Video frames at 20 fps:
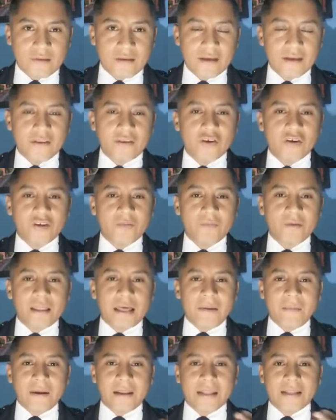Y Dios me
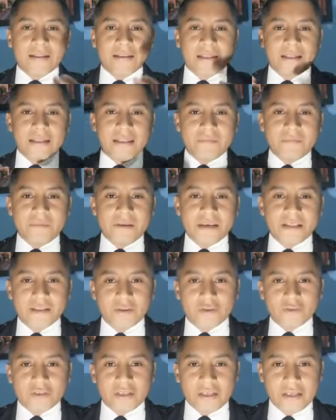daba el
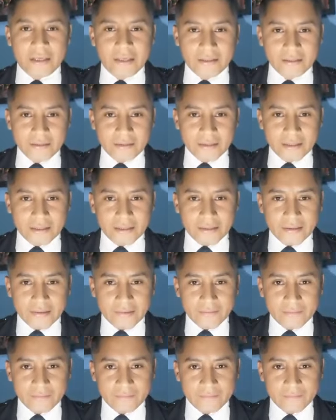entendimiento siguiente.
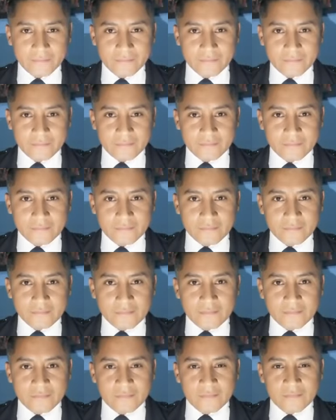
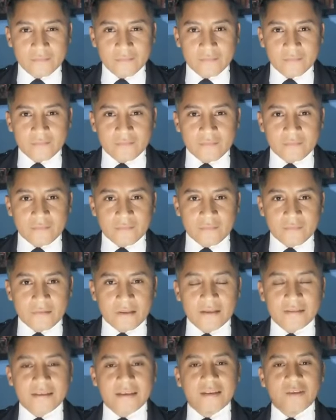
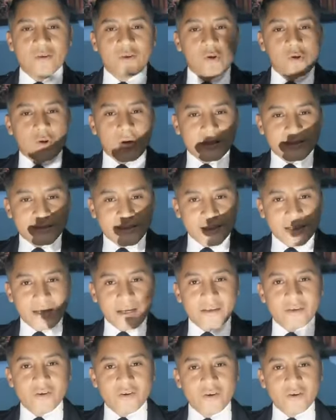Es que no lo
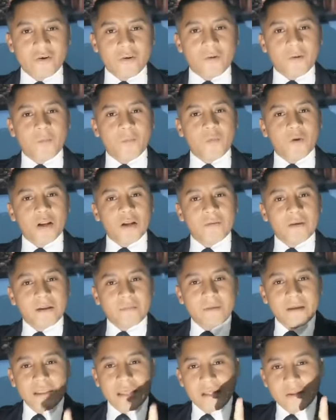castigué yo por
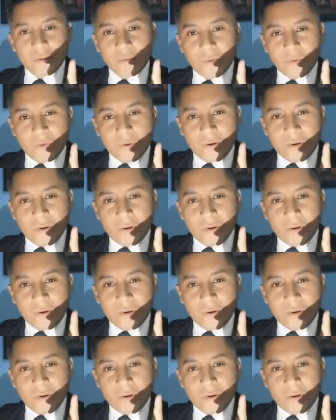haberme dado